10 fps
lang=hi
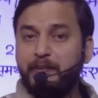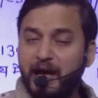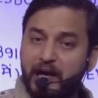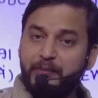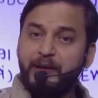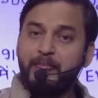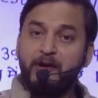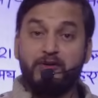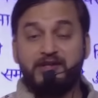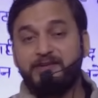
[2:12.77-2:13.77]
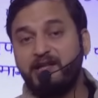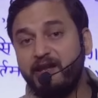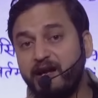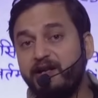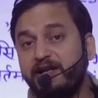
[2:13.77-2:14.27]
बिहार में और सबसे
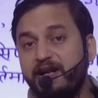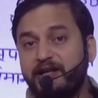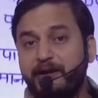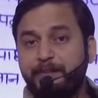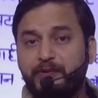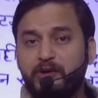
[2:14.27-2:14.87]
ज्यादा कैंडिडेट है